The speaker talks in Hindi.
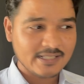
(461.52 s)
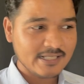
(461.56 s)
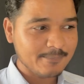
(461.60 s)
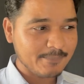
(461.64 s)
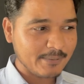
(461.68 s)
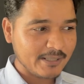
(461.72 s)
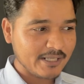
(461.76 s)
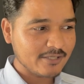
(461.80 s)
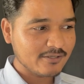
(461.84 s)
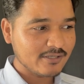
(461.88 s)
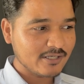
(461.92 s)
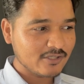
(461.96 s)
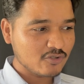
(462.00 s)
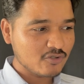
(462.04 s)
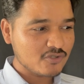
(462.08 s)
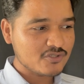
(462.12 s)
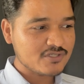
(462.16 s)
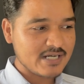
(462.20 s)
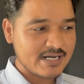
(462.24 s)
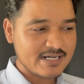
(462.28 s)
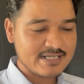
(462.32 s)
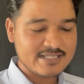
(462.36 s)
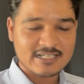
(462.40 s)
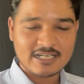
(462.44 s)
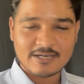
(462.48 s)
ये पर्टिकुलर दो
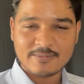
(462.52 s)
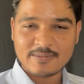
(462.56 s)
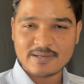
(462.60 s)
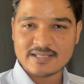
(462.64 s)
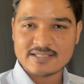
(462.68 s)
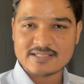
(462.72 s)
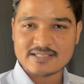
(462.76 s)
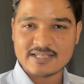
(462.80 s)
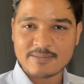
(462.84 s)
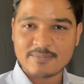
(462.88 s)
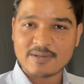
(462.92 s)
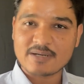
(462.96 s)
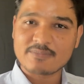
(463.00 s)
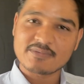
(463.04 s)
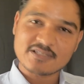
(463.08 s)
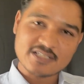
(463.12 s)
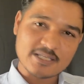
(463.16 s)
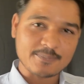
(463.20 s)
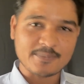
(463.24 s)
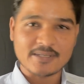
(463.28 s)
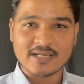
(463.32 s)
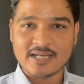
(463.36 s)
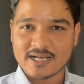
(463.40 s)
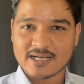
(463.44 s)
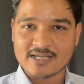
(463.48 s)
स्ट्रेटेजी टेस्ट बट मैं
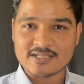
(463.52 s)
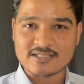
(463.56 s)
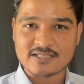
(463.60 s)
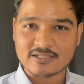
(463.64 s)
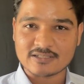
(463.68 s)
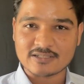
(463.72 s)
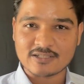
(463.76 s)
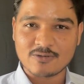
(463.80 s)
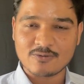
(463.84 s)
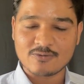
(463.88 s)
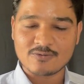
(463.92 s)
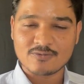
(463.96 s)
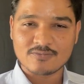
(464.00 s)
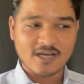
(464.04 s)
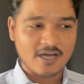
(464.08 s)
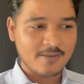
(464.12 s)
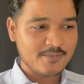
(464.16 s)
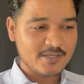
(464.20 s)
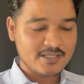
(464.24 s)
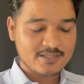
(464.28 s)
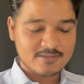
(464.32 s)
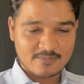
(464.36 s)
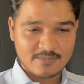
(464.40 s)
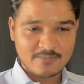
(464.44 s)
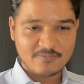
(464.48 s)
सबके लिए कर सकता हूँ
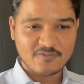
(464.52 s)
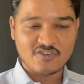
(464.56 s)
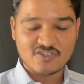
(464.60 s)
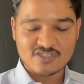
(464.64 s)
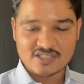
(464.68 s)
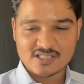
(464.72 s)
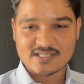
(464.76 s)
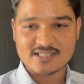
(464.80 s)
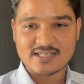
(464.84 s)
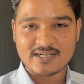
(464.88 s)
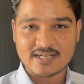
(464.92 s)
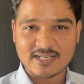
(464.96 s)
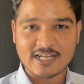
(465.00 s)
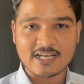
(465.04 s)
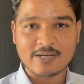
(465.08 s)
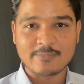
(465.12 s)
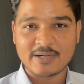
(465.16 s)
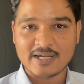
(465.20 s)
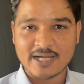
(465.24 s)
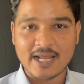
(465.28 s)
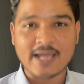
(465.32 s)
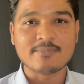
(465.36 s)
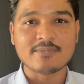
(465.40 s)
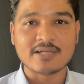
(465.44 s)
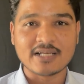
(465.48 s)
अभी इसमें फीचर सेट करने
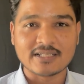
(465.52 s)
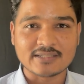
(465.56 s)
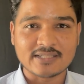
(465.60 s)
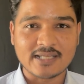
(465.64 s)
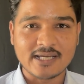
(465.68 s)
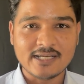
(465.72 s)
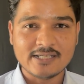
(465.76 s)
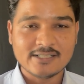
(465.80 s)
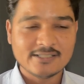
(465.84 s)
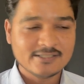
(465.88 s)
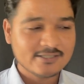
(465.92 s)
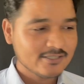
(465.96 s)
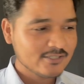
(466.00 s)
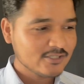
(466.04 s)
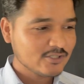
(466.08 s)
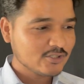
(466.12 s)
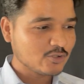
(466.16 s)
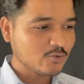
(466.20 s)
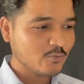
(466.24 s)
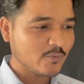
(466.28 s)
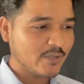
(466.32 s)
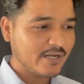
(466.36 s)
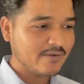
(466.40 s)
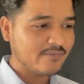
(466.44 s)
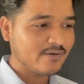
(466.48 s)
में टाइम लगता है
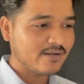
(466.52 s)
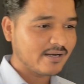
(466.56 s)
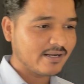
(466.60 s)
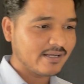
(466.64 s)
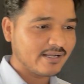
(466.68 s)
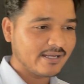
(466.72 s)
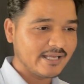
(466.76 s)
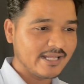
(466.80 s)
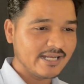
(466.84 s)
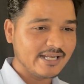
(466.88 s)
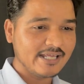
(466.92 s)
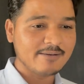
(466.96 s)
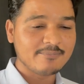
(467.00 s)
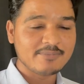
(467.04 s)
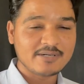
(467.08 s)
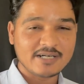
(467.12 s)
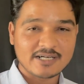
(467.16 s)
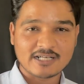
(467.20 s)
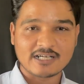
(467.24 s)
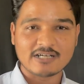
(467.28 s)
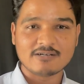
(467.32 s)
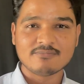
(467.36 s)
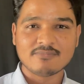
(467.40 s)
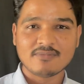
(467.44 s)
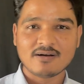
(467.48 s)
सो वेन एवर एनी
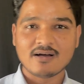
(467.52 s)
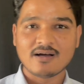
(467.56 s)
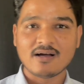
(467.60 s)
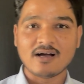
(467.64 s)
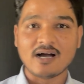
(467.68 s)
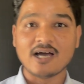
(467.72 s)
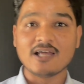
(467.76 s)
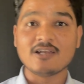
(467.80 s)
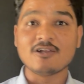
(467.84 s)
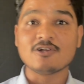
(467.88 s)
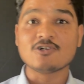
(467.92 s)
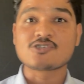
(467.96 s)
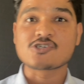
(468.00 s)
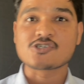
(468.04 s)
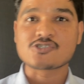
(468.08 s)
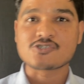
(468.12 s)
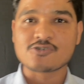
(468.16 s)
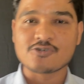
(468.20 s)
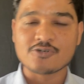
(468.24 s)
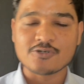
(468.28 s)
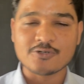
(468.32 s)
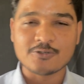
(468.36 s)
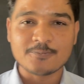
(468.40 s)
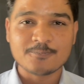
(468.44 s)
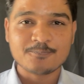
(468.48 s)
अपडेट कम आई ऑल्सो
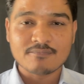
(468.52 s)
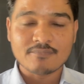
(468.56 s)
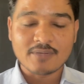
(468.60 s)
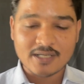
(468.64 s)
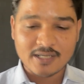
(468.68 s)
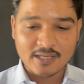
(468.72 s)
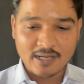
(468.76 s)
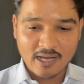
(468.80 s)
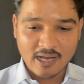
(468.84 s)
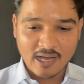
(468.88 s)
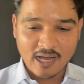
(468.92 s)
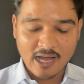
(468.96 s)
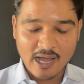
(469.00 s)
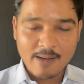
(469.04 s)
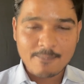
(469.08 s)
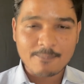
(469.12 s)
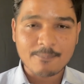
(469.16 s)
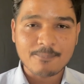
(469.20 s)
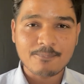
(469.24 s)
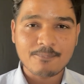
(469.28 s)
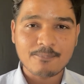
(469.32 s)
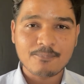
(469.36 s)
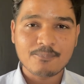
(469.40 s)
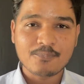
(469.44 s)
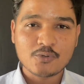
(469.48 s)
शो यू बट आप
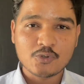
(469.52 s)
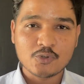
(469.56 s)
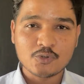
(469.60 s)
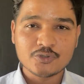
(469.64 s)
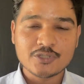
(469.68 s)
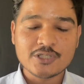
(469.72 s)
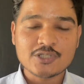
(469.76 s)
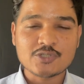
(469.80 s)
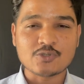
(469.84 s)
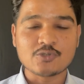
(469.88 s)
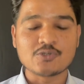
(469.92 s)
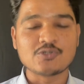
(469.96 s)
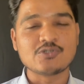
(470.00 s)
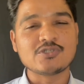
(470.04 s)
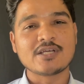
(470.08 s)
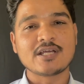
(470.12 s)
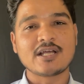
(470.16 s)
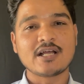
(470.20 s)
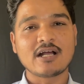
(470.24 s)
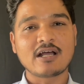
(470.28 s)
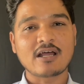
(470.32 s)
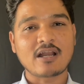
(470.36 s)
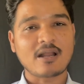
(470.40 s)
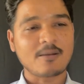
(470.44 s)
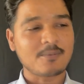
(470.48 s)
खुद ही सोचिए
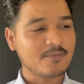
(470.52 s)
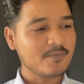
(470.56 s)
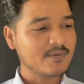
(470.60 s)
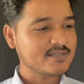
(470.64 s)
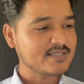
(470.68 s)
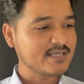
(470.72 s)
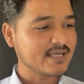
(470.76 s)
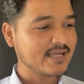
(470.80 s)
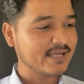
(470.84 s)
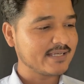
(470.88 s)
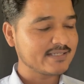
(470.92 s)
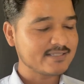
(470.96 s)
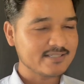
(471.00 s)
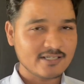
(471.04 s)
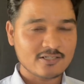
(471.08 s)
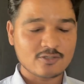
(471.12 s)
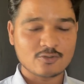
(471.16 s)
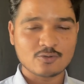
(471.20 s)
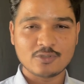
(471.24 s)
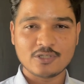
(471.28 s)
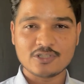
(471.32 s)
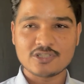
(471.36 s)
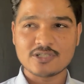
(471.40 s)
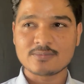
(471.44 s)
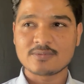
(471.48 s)
कि अगर आपके पास एक ऐसा
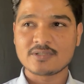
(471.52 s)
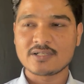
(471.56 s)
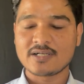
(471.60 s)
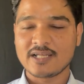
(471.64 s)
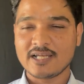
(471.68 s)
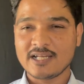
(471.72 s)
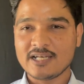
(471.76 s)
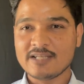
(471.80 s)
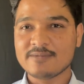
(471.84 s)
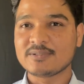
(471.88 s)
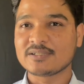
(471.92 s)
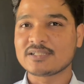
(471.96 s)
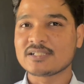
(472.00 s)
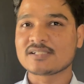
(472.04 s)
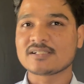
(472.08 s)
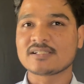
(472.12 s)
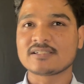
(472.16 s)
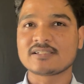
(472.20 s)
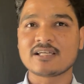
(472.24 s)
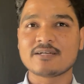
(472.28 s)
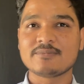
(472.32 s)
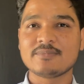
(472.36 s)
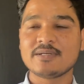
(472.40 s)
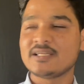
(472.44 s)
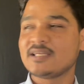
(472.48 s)
टूल है जो आपको डेली बता
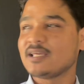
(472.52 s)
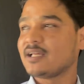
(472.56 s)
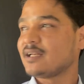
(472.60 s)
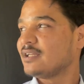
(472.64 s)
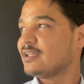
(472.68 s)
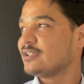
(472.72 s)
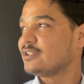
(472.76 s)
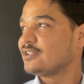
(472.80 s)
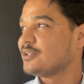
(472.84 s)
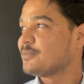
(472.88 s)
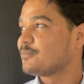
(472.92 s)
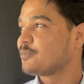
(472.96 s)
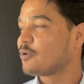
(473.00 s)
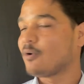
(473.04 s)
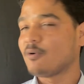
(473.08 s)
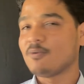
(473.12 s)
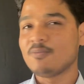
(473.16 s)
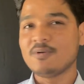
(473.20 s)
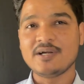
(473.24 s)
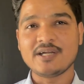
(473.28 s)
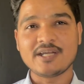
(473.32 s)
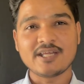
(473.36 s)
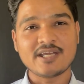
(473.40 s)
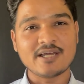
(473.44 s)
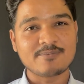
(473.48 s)
सकता है भाई यार इतनी
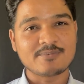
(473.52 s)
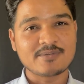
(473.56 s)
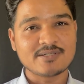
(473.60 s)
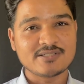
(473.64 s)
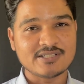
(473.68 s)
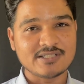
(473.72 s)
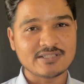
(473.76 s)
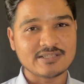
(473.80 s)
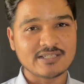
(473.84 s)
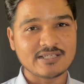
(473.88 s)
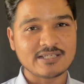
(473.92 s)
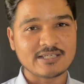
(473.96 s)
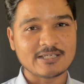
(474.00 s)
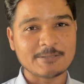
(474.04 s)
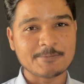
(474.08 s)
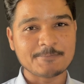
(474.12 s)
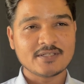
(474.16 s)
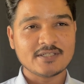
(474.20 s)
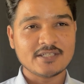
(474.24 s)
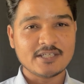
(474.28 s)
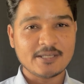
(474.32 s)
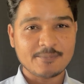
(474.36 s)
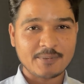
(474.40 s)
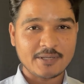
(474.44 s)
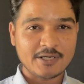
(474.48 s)
प्रोबेबिलिटी है आपके जीतने
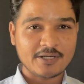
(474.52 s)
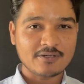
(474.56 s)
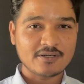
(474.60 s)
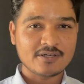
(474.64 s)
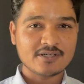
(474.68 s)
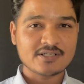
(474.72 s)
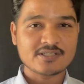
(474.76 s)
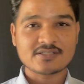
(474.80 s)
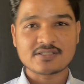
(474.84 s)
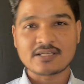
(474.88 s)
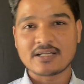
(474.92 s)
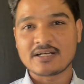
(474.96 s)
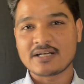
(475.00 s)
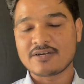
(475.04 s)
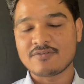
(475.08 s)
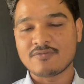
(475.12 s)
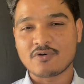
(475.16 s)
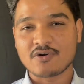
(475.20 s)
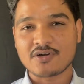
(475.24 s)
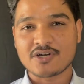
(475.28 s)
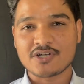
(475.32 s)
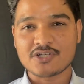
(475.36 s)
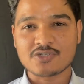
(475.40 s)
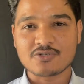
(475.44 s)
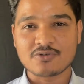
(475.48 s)
की ये पर्टिकुलर रिस्क
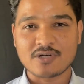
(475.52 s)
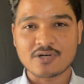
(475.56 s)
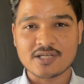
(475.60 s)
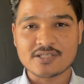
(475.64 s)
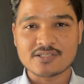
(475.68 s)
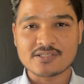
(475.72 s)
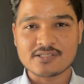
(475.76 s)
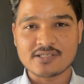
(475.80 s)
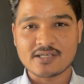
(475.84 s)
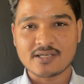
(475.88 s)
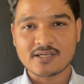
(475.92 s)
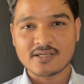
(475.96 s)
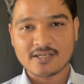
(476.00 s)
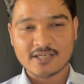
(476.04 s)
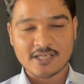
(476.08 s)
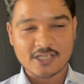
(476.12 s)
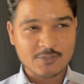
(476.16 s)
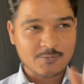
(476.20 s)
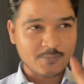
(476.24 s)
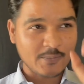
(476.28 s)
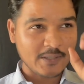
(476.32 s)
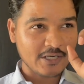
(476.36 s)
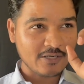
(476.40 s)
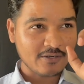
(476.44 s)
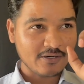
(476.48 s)
रिवॉर्ड रेशो होना चाहिए
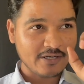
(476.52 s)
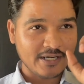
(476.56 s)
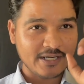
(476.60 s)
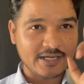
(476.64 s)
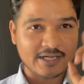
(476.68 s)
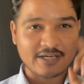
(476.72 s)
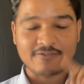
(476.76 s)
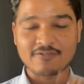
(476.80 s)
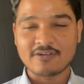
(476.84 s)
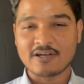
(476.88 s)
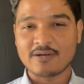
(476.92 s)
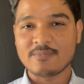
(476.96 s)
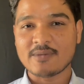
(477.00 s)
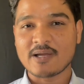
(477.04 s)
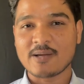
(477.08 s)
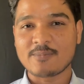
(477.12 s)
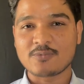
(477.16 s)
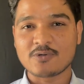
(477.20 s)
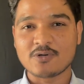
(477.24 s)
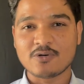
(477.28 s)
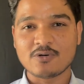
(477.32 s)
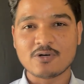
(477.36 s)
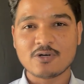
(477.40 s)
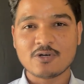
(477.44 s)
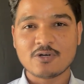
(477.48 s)
इस पर्टिकुलर इंटरवल में
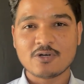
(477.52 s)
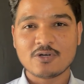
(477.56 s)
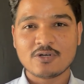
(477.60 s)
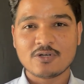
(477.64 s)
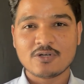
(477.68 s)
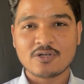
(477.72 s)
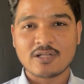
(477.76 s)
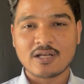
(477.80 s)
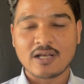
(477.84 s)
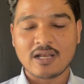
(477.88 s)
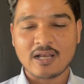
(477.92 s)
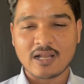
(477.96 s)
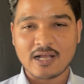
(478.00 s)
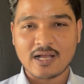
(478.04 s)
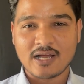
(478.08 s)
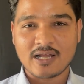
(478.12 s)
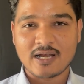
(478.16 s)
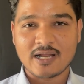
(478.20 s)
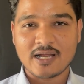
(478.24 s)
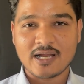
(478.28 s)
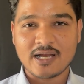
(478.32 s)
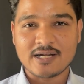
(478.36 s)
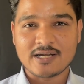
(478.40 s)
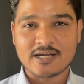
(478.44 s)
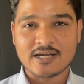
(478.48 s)
आपको
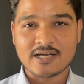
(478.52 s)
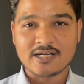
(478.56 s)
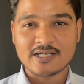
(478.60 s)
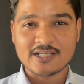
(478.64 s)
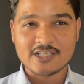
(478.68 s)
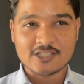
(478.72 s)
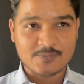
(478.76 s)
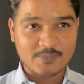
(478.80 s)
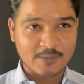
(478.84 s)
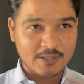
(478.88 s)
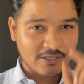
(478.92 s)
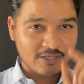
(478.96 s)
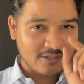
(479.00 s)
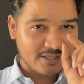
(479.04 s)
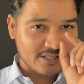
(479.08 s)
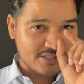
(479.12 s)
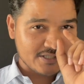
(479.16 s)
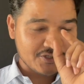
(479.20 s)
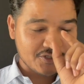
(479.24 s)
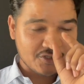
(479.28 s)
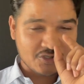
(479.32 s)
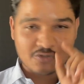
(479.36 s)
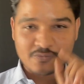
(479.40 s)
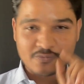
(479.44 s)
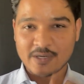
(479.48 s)
लगाना है ट्रेड इस पर्टिकुलर
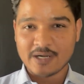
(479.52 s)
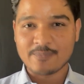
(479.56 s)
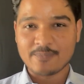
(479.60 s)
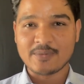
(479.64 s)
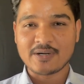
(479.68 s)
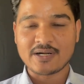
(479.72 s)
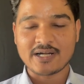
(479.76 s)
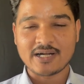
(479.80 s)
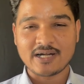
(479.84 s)
इंस्ट्रूमेंट में